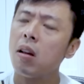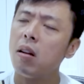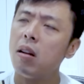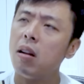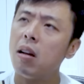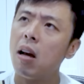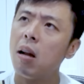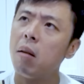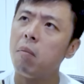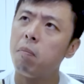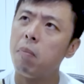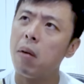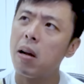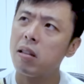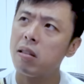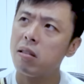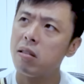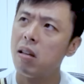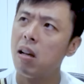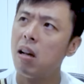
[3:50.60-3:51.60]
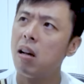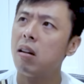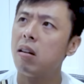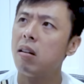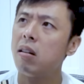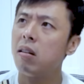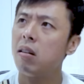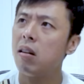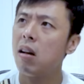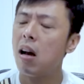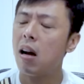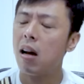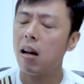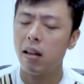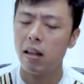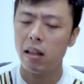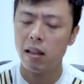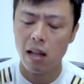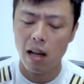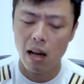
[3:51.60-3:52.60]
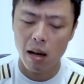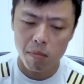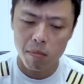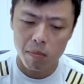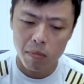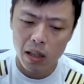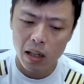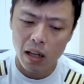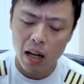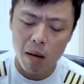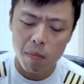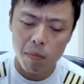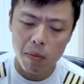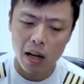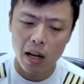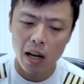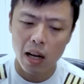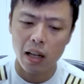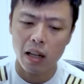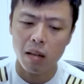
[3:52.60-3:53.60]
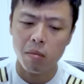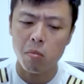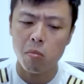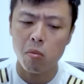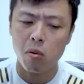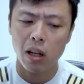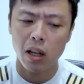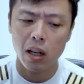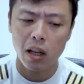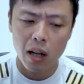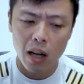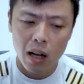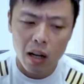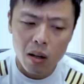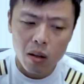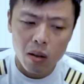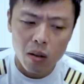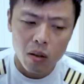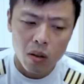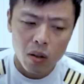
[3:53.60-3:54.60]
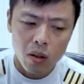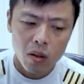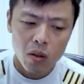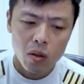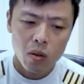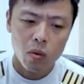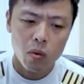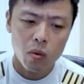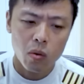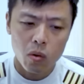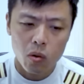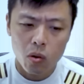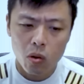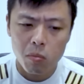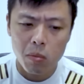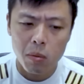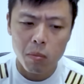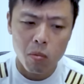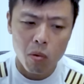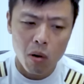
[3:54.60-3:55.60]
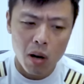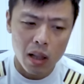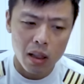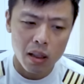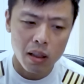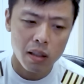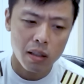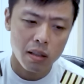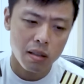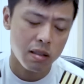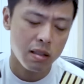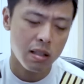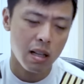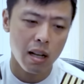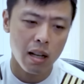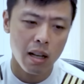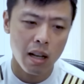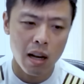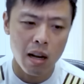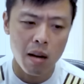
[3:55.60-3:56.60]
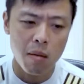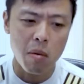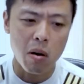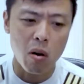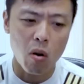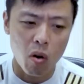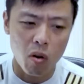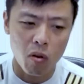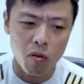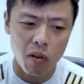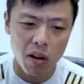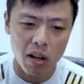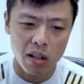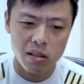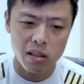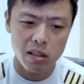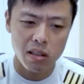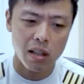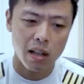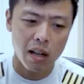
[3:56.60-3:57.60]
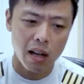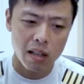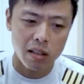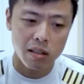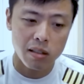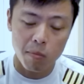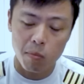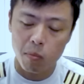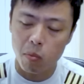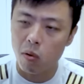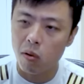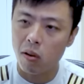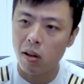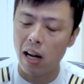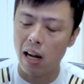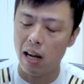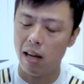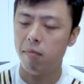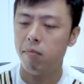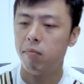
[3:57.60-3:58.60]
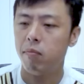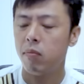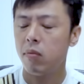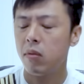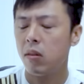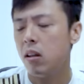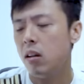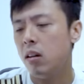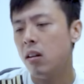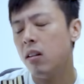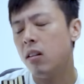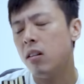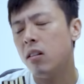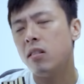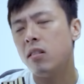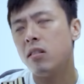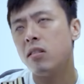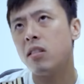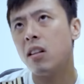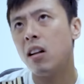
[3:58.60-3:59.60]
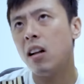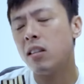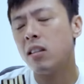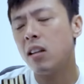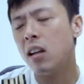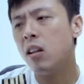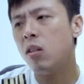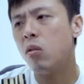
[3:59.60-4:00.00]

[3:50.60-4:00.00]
dengan parts yang akan kita ambil apakah ini memungkinkan untuk membuat saya mengkonversi dengan sempurna setelah saya